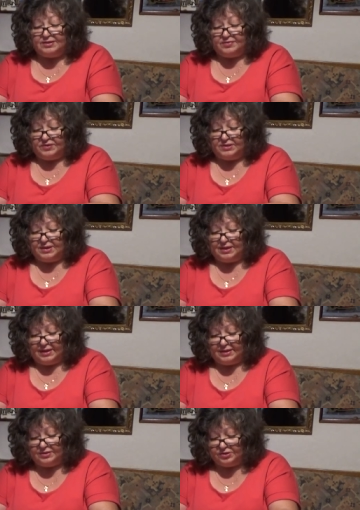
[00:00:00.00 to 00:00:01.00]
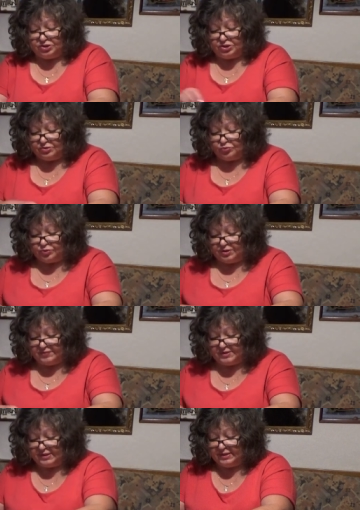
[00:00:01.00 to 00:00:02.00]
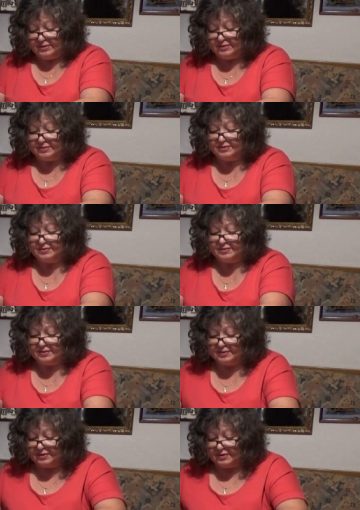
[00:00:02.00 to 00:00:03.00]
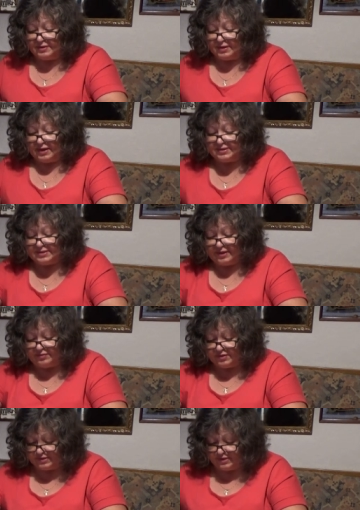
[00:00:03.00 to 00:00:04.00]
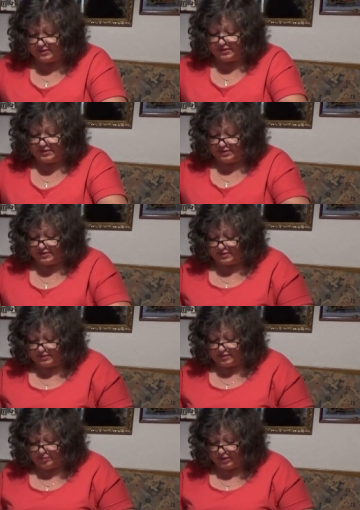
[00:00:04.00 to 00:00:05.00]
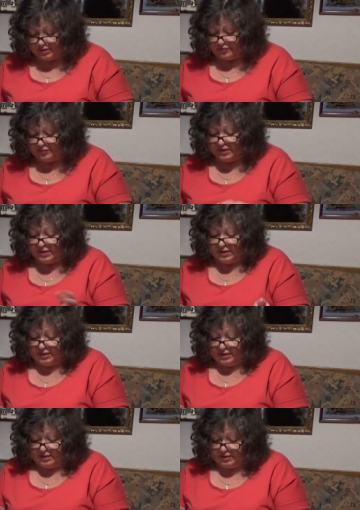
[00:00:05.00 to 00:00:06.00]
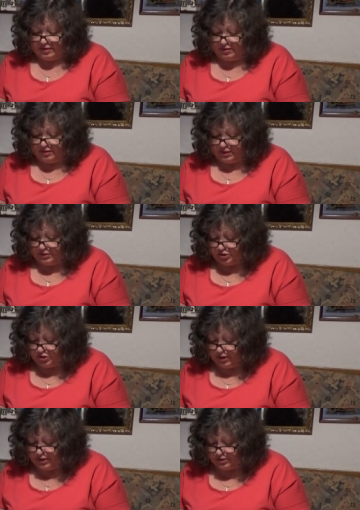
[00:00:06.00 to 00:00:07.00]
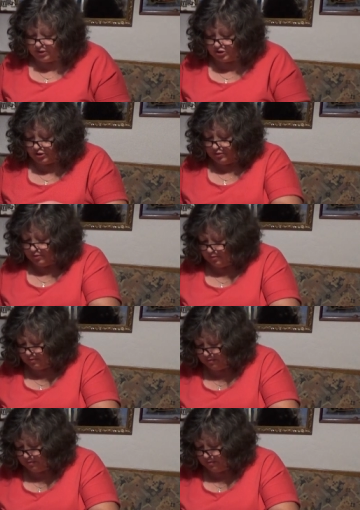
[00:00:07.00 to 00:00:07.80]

завязала ленточки, но не все. Оставила здесь 10 сантиметров. И, конечно, ленточки